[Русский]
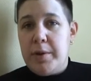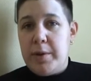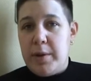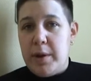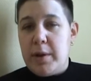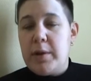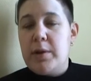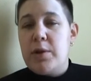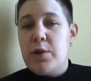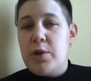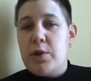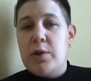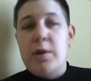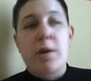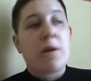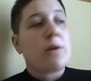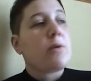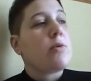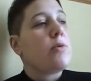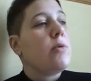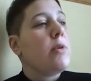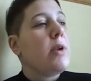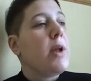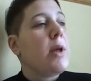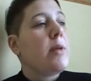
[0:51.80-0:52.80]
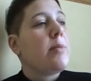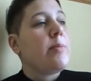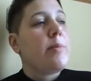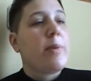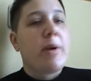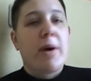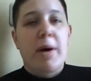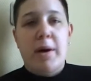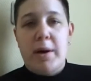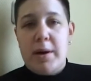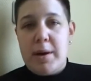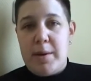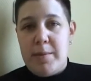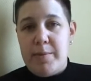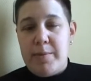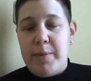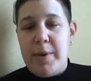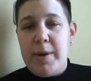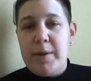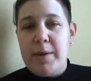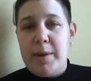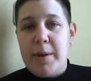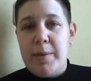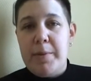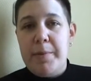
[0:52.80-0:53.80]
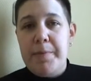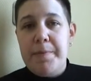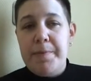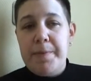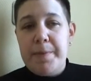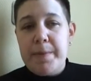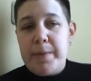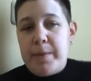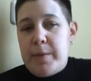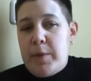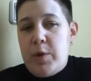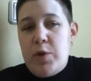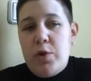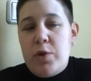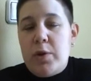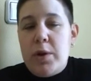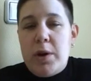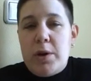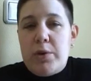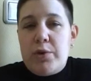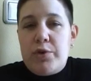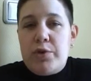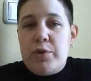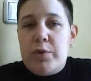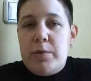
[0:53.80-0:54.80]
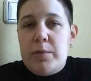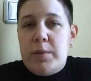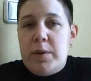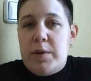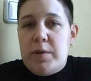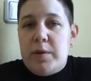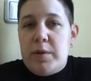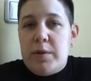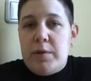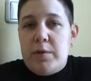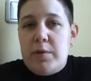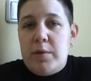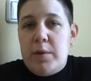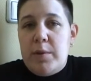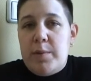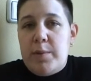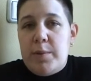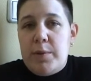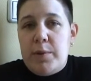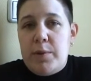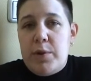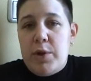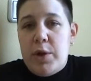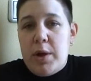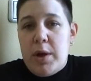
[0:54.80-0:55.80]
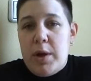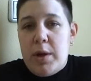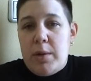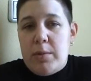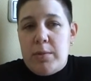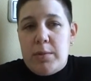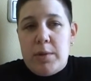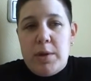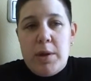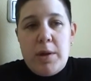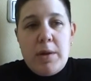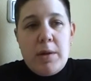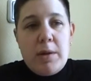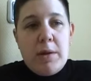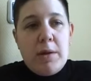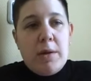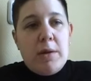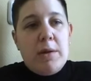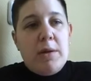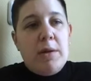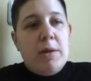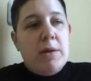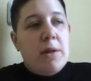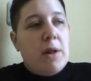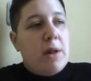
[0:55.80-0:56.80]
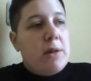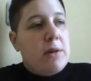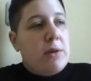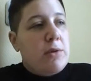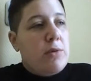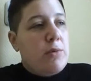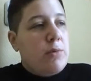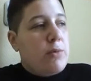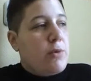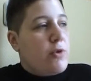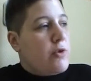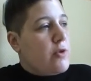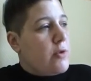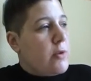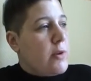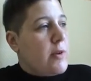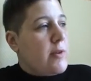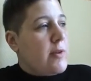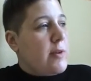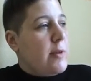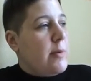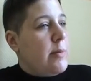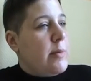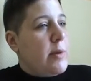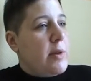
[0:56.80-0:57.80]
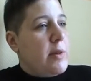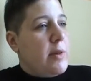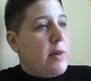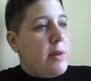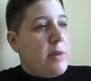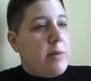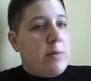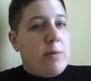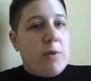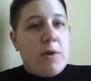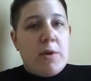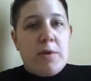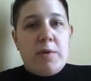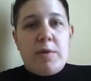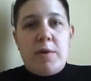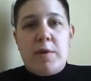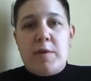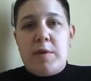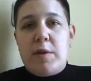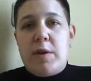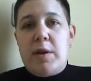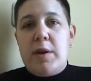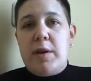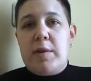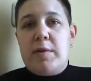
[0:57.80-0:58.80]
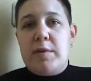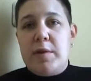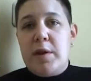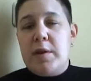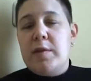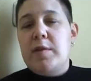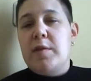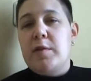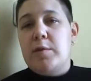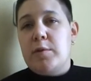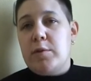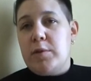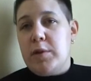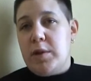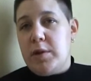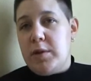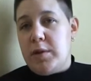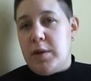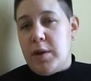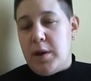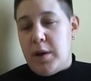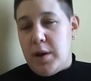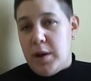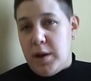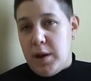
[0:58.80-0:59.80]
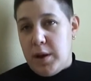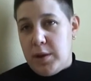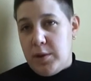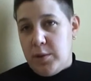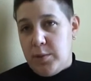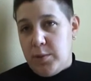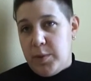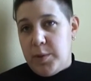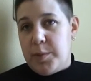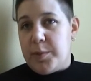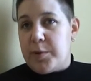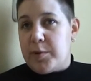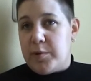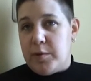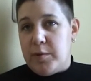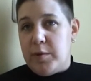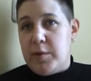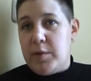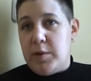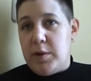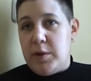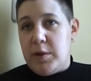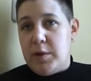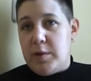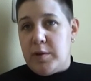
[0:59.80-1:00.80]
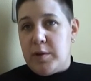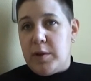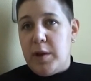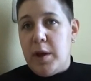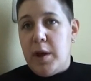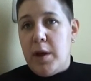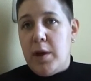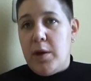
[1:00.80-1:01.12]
да, начинают гулять по компаниям. Ну, ничего хорошего мы из этого не получаем. Да? Не, не, надо думать, что если мы детям не рассказали о сексе, то дети о нем не просветились.